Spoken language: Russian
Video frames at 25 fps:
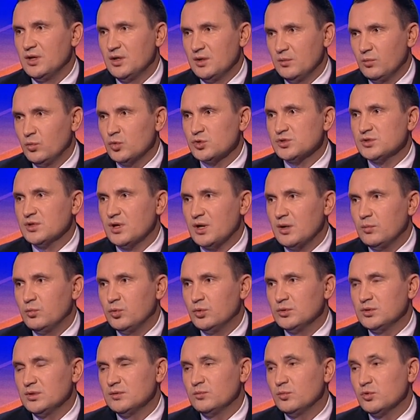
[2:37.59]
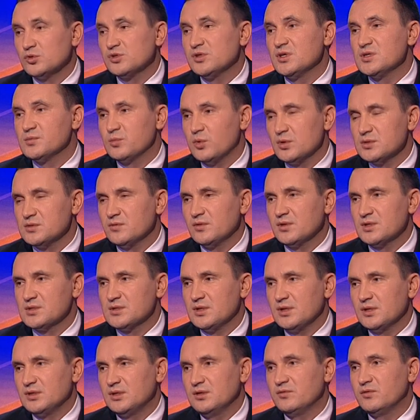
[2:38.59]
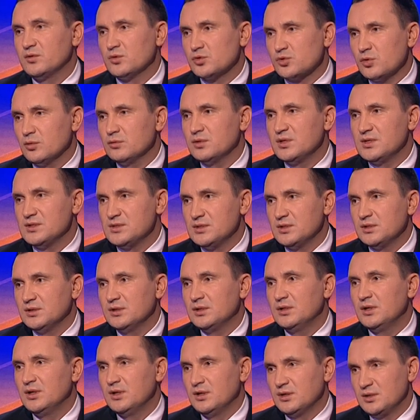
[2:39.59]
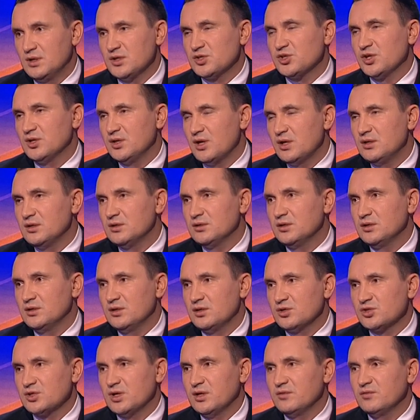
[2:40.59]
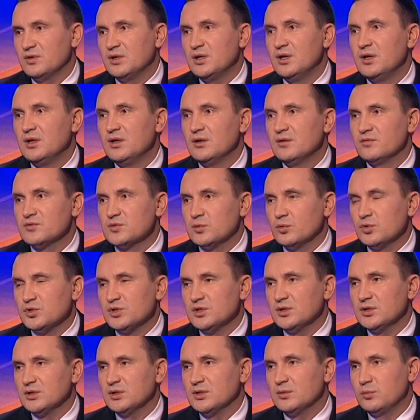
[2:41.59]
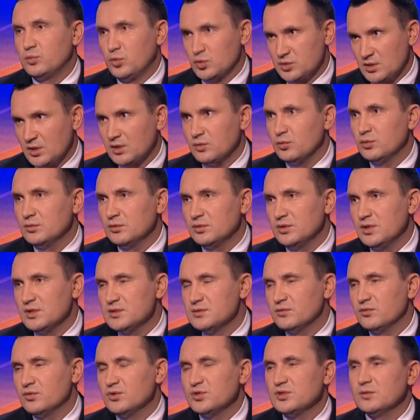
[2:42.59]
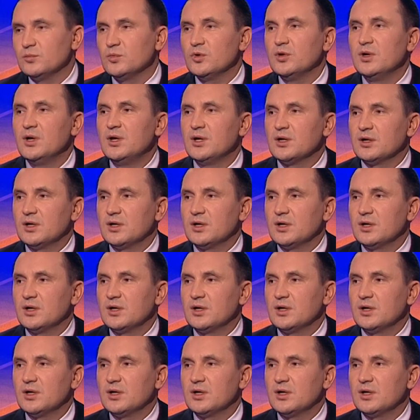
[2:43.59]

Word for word: Можно работать, можно использовать, кстати, и вооруженные силы нашей ядерной державы в случаях по закону действующему,